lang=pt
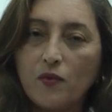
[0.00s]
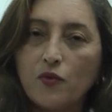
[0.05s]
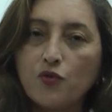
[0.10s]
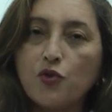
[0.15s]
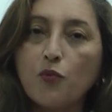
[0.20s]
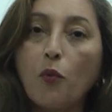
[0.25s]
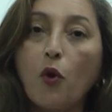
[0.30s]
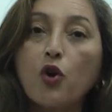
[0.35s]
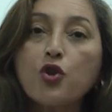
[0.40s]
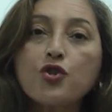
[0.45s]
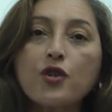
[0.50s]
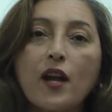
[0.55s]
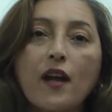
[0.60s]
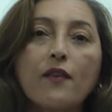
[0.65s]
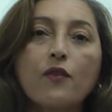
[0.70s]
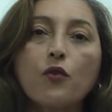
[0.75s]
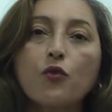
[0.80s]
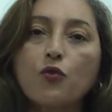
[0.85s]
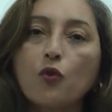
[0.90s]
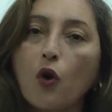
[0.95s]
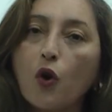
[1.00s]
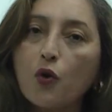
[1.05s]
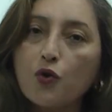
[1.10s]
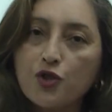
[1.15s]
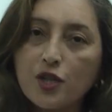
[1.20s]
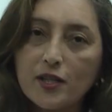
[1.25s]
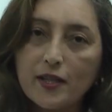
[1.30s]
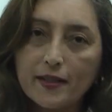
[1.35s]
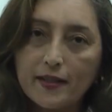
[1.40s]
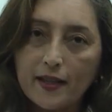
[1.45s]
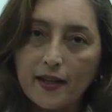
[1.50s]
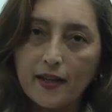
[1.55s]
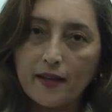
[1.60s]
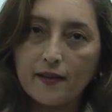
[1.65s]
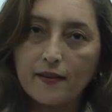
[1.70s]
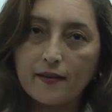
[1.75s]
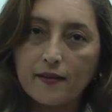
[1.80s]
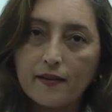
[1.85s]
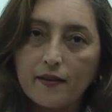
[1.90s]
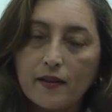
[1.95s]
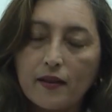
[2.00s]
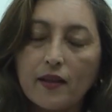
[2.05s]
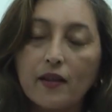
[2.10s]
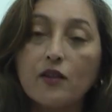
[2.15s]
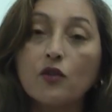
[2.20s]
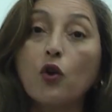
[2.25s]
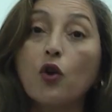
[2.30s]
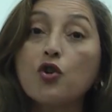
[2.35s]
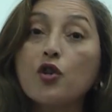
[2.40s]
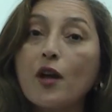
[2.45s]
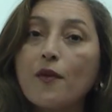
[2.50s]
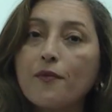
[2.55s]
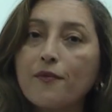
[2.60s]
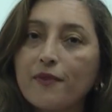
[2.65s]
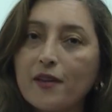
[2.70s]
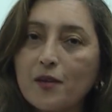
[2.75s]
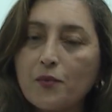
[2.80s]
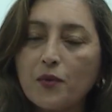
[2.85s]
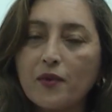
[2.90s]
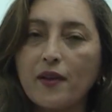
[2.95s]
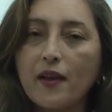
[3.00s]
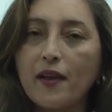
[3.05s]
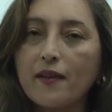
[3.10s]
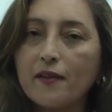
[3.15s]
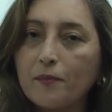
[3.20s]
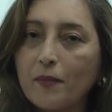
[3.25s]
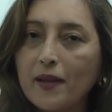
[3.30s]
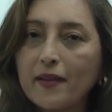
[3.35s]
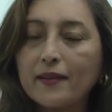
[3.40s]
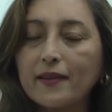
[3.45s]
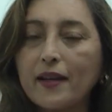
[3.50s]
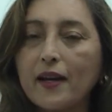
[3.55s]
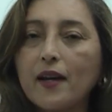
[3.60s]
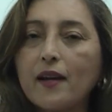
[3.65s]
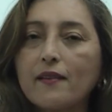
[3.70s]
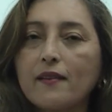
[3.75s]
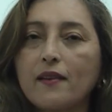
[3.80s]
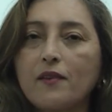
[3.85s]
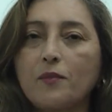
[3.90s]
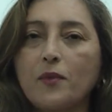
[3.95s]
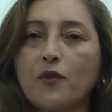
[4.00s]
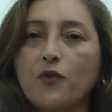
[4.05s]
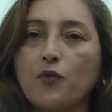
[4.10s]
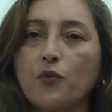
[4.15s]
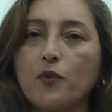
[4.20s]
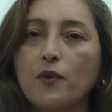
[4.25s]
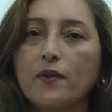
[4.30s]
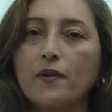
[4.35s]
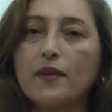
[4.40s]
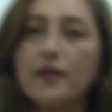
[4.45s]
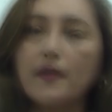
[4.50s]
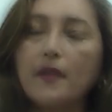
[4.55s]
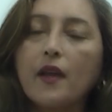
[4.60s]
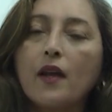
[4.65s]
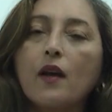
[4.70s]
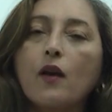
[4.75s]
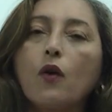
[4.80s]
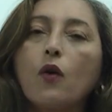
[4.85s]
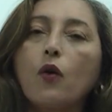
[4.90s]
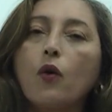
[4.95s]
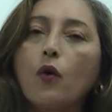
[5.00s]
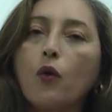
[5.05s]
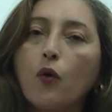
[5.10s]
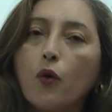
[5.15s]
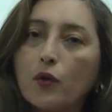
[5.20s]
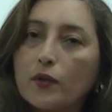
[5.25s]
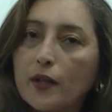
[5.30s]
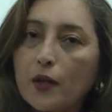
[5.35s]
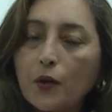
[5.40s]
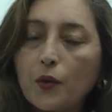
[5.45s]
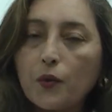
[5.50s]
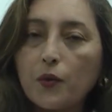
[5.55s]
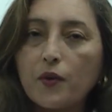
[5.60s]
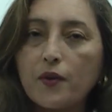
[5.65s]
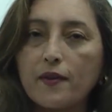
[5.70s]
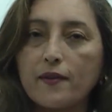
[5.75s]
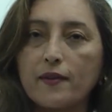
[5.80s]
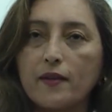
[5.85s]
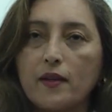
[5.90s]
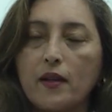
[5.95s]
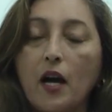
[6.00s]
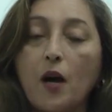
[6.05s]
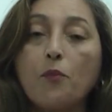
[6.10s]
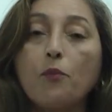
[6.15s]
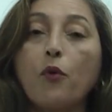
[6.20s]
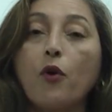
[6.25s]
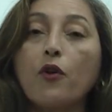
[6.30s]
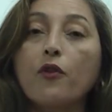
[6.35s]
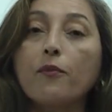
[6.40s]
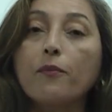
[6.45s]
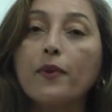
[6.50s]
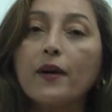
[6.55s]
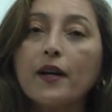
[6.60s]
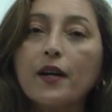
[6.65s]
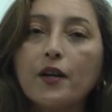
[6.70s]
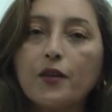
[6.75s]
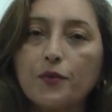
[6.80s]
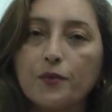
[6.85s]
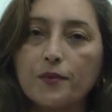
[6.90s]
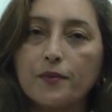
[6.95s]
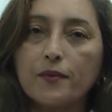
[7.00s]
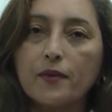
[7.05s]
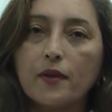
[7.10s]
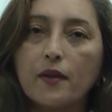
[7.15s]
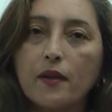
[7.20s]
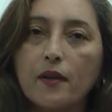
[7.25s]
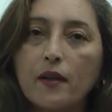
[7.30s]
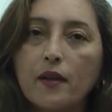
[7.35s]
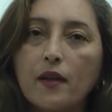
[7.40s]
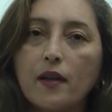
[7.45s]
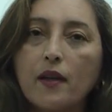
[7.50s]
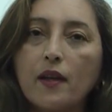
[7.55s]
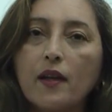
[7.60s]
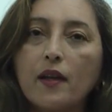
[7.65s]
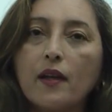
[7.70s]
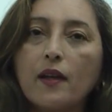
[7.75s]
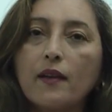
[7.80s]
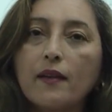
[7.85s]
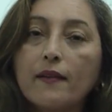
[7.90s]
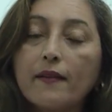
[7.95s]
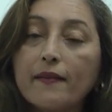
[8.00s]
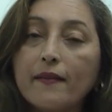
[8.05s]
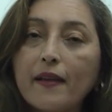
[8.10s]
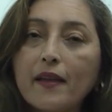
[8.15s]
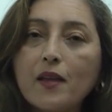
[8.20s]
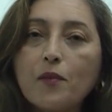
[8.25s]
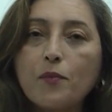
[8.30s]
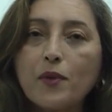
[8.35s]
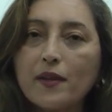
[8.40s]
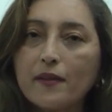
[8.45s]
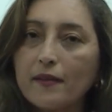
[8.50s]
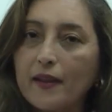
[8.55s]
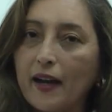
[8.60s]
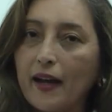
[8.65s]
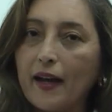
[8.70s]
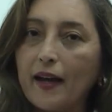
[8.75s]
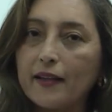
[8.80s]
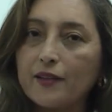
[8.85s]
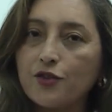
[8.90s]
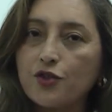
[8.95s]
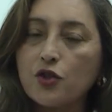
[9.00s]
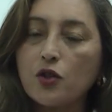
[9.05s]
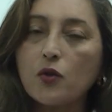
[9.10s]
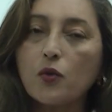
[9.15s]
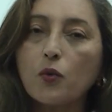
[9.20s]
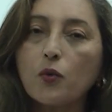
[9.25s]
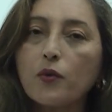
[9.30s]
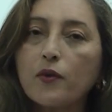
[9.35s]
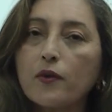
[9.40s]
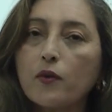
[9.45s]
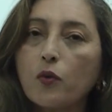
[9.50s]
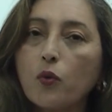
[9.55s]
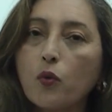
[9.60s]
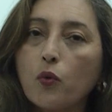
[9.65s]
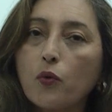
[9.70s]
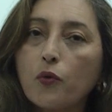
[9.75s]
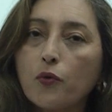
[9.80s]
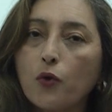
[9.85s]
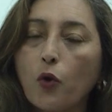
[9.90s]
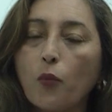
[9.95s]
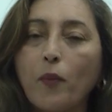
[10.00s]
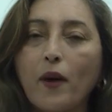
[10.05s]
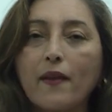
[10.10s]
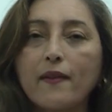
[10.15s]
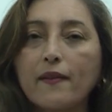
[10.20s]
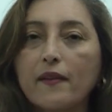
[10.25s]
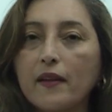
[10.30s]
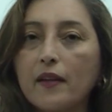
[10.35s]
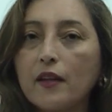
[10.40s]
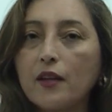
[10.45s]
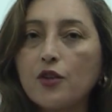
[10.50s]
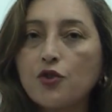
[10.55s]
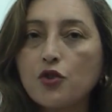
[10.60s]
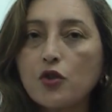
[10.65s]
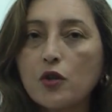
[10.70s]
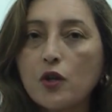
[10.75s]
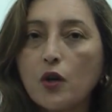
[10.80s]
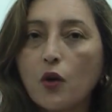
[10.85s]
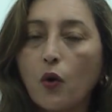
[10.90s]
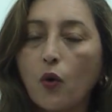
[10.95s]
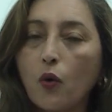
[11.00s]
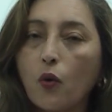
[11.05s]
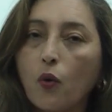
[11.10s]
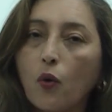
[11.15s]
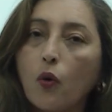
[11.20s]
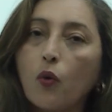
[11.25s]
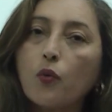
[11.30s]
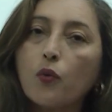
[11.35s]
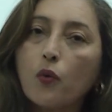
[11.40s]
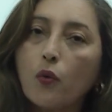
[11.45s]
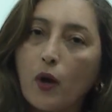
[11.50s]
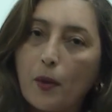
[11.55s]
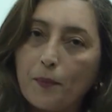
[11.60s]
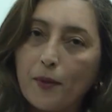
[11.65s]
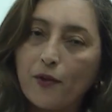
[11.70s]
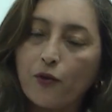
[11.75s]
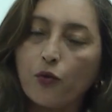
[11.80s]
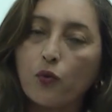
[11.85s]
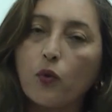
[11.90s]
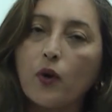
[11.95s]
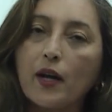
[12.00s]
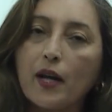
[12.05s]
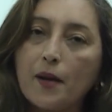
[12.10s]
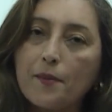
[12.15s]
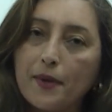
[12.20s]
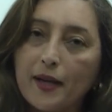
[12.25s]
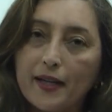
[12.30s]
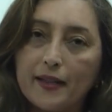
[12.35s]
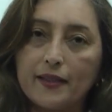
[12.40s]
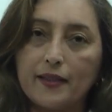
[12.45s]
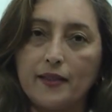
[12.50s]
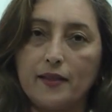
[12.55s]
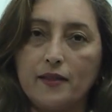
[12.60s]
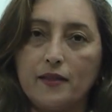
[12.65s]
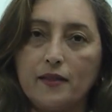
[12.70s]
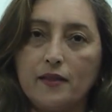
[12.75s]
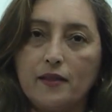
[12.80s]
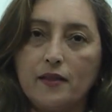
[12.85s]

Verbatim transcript: de mostrar seus órgãos genitais e nós devemos respeitar essas pessoas. Outra coisa, após banho, sempre hidrate o, o seu paciente ou a pessoa acamada,